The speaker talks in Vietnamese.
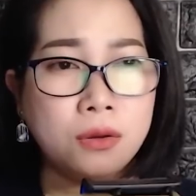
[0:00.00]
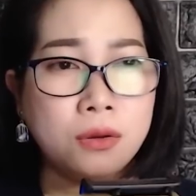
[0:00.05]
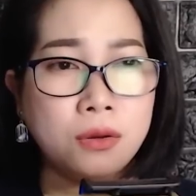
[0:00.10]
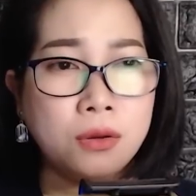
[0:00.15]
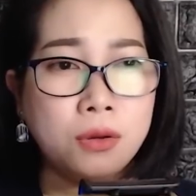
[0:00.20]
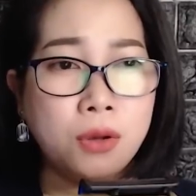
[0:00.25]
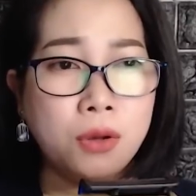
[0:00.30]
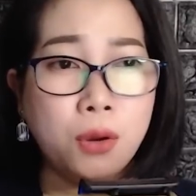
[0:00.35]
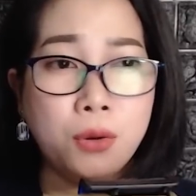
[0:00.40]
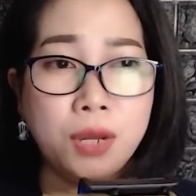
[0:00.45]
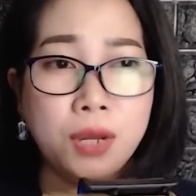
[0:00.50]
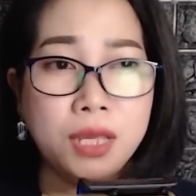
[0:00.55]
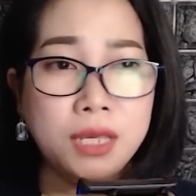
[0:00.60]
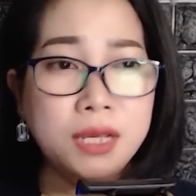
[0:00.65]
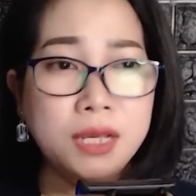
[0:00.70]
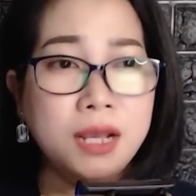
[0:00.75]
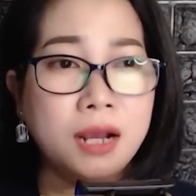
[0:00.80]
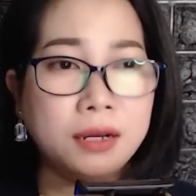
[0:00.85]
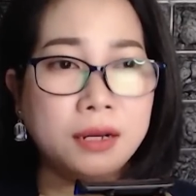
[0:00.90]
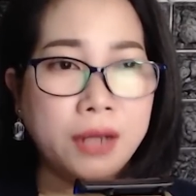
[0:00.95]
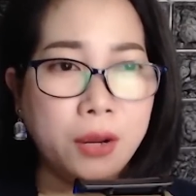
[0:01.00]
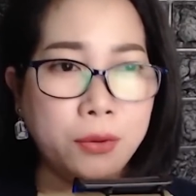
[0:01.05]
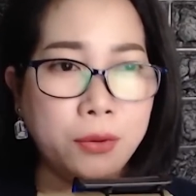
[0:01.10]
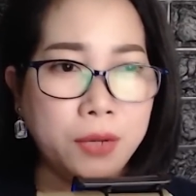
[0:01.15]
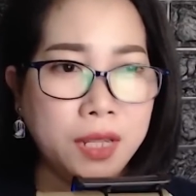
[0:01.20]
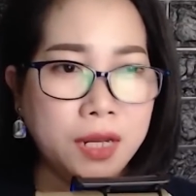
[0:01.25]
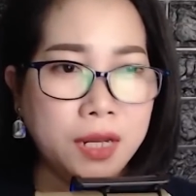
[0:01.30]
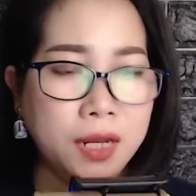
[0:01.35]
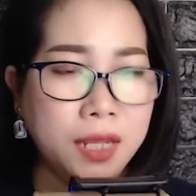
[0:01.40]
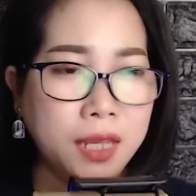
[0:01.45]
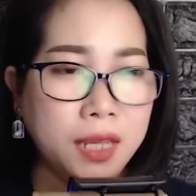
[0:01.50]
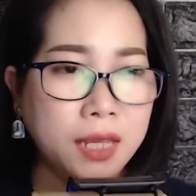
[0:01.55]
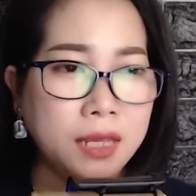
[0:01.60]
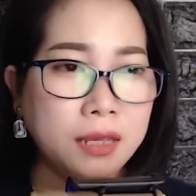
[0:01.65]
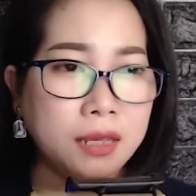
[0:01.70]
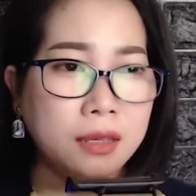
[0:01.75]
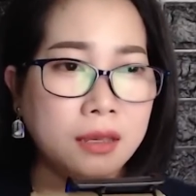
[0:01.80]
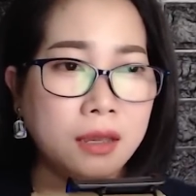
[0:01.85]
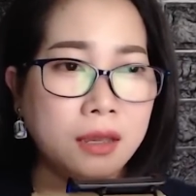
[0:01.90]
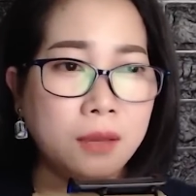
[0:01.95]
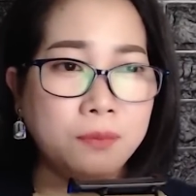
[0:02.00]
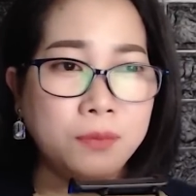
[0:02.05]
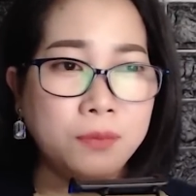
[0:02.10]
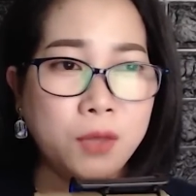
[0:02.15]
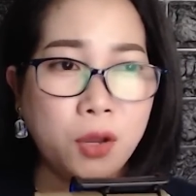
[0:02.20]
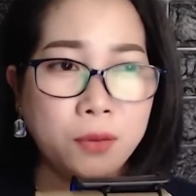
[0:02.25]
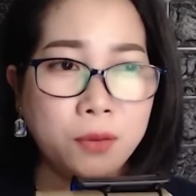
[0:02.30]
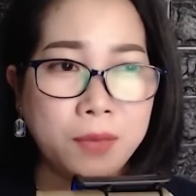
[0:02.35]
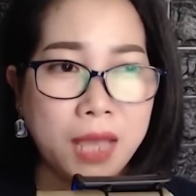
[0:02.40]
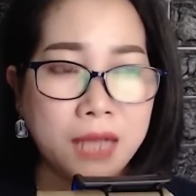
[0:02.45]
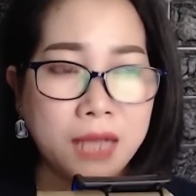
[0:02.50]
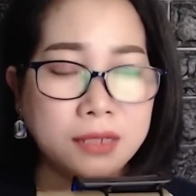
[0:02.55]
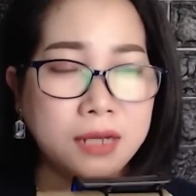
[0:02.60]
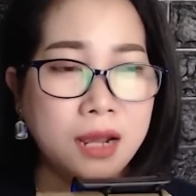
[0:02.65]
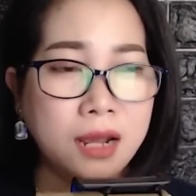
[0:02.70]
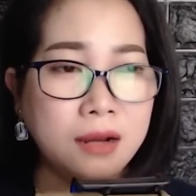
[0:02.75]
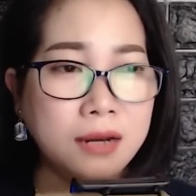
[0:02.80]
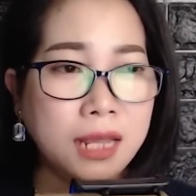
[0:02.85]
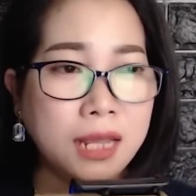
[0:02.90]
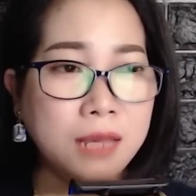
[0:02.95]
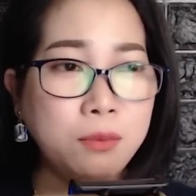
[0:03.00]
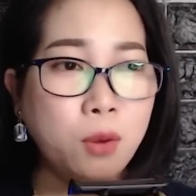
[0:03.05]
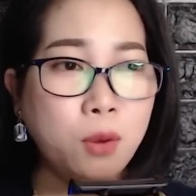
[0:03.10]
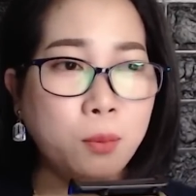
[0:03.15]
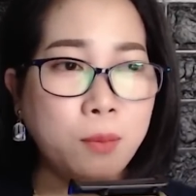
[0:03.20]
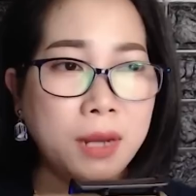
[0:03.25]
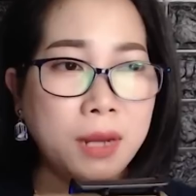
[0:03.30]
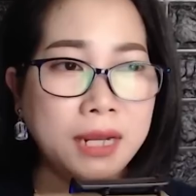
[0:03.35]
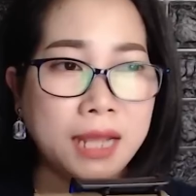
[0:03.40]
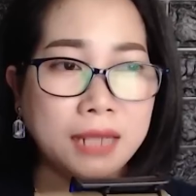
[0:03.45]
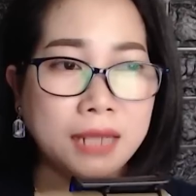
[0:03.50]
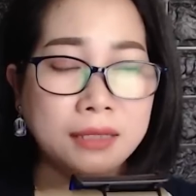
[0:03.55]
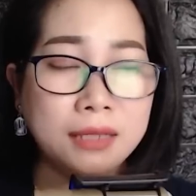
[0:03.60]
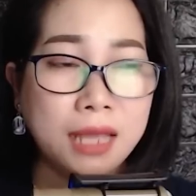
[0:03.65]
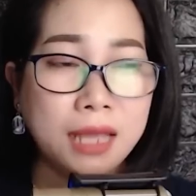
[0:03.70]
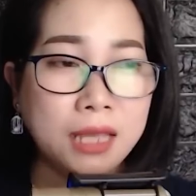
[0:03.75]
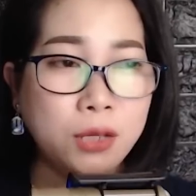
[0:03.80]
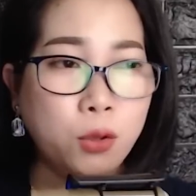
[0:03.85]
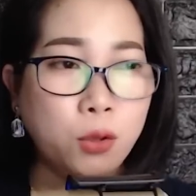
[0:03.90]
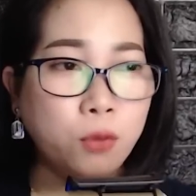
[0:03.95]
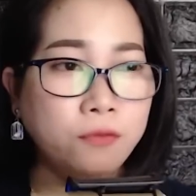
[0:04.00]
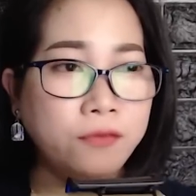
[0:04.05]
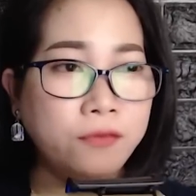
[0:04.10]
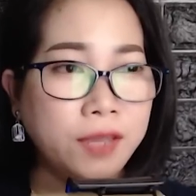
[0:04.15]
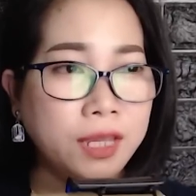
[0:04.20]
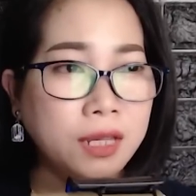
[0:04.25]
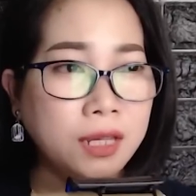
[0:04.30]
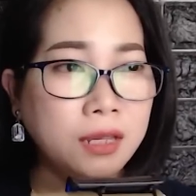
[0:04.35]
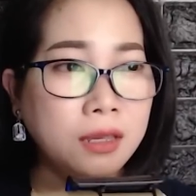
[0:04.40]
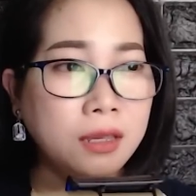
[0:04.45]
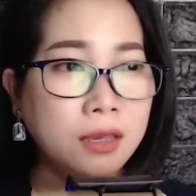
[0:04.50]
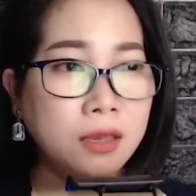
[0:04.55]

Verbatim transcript: Cô Lý gật đầu lia lịa, vội vàng đỡ lấy một bên cánh tay của Viễn,